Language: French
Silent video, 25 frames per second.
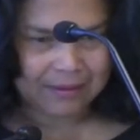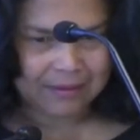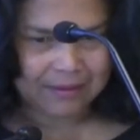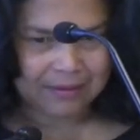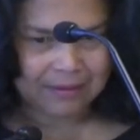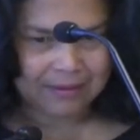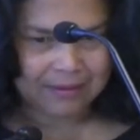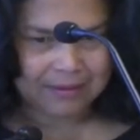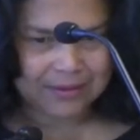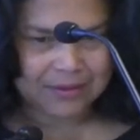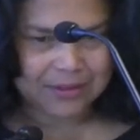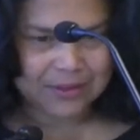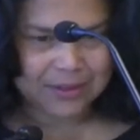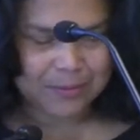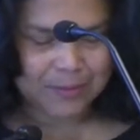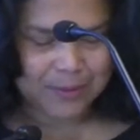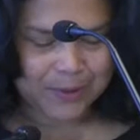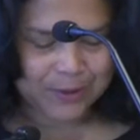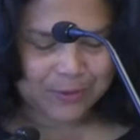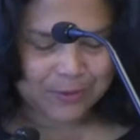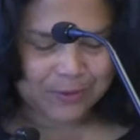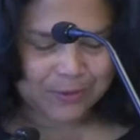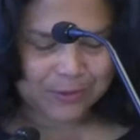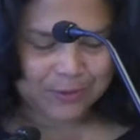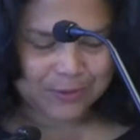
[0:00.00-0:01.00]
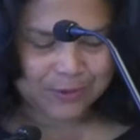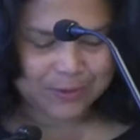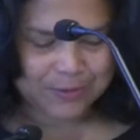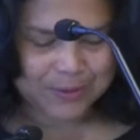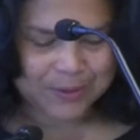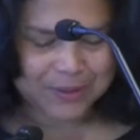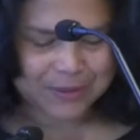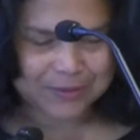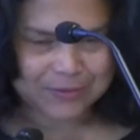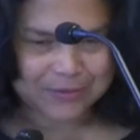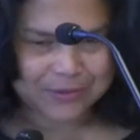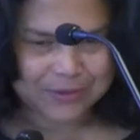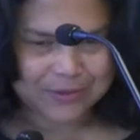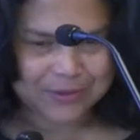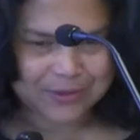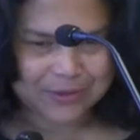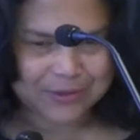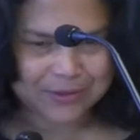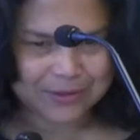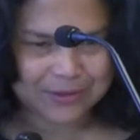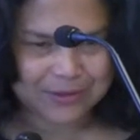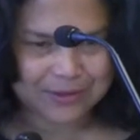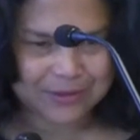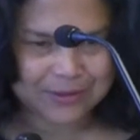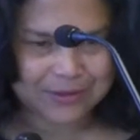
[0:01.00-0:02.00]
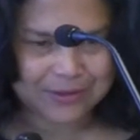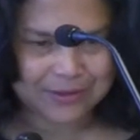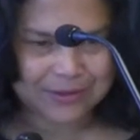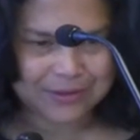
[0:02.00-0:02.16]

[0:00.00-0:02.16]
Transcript: Euh, je ne sais pas du tout comment ça fonctionne.